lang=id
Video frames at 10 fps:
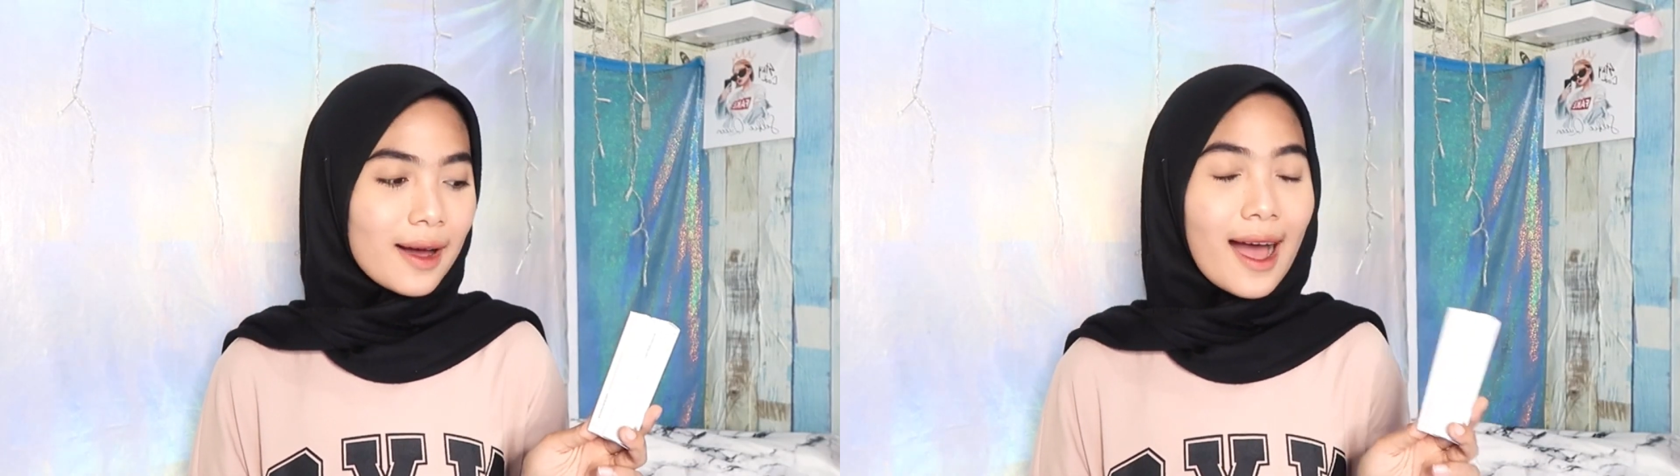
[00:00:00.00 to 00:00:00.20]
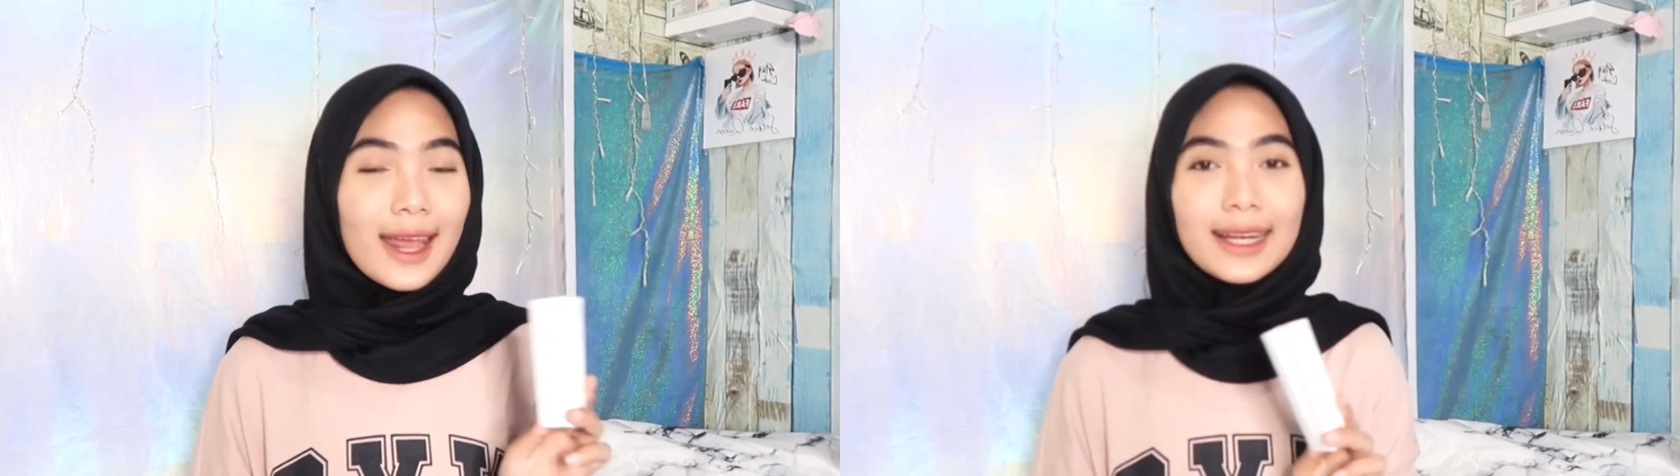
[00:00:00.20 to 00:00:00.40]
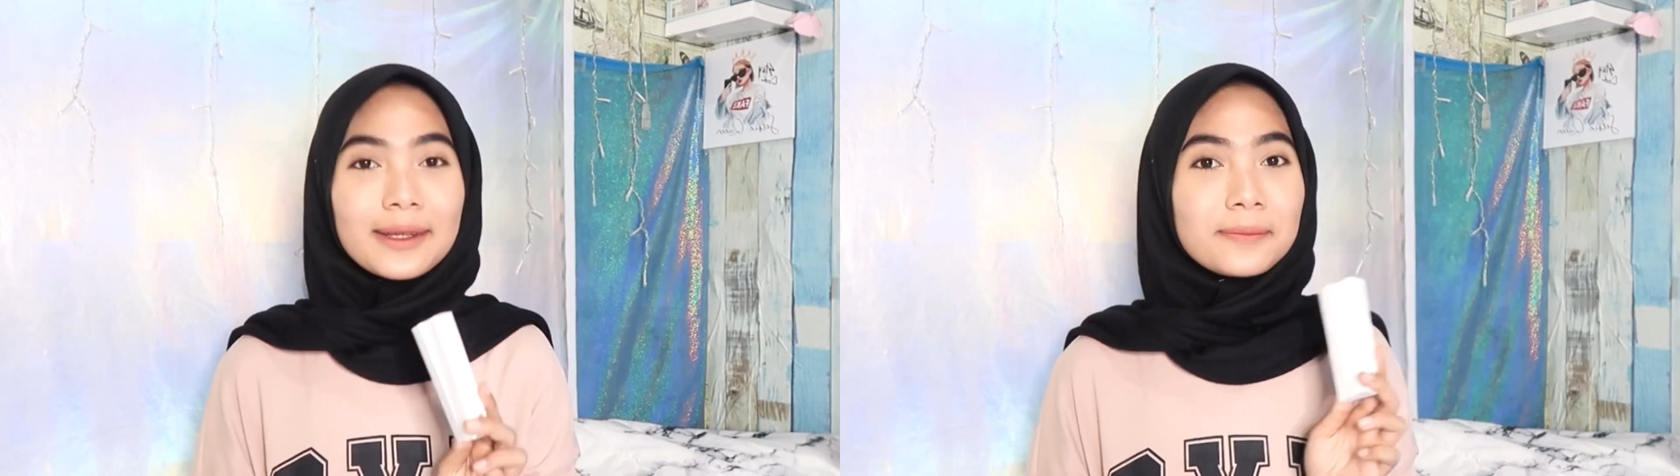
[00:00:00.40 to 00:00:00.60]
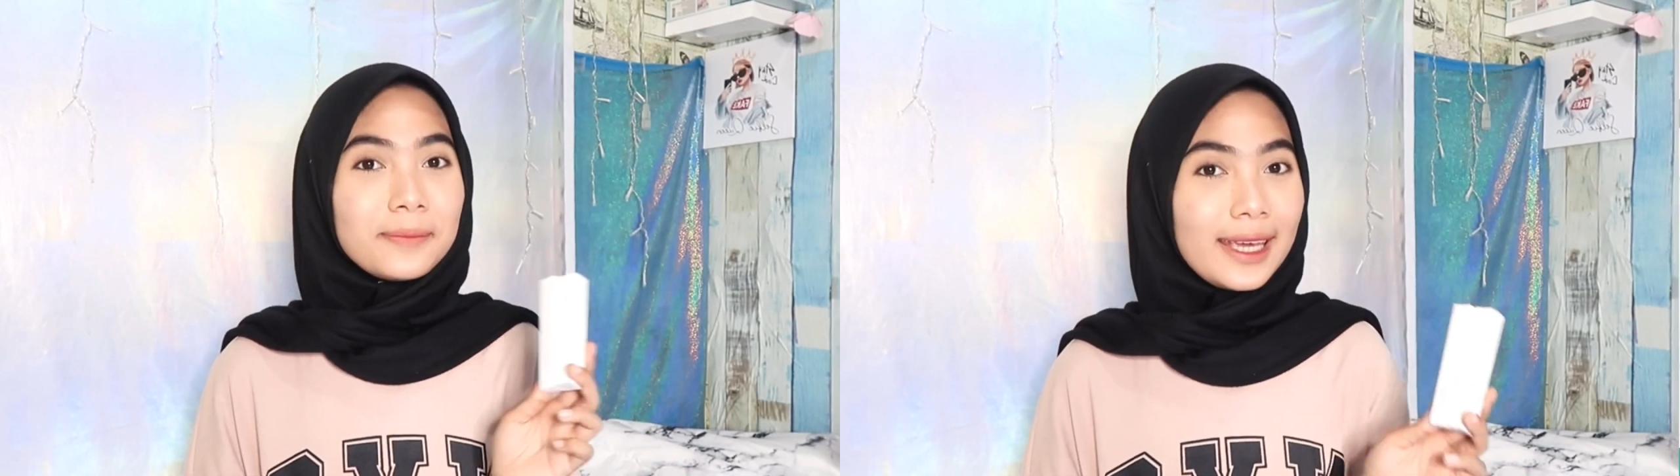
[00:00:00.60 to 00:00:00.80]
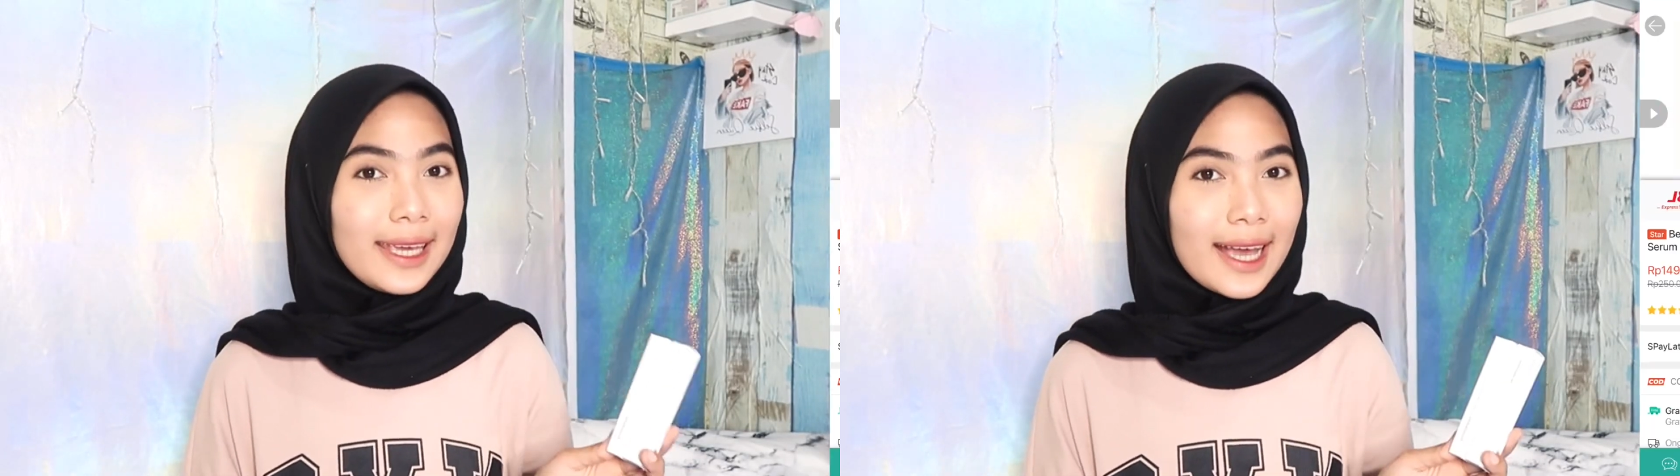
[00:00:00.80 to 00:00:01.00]
bahkan
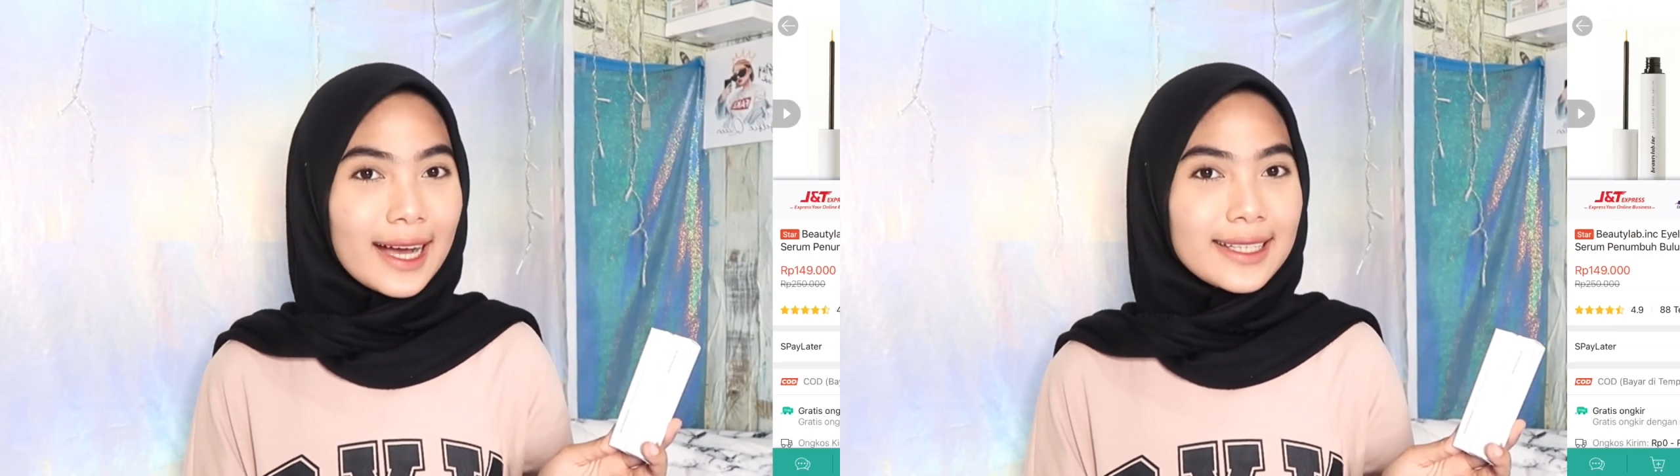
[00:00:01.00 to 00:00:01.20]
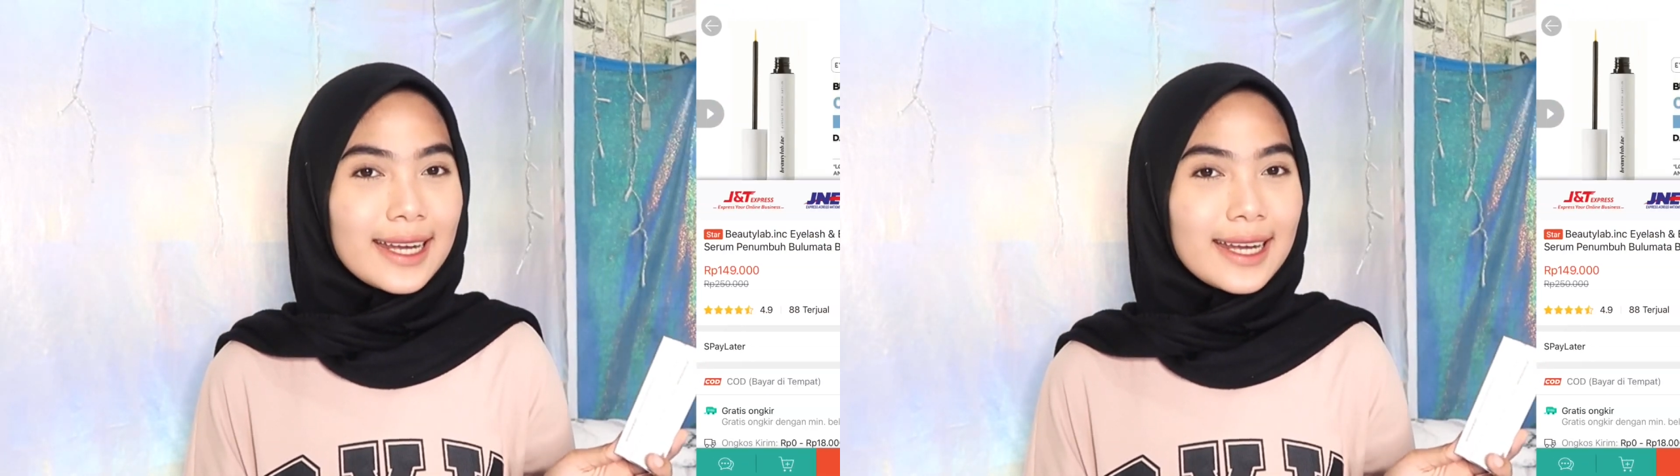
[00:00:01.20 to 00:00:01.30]
lebih ya.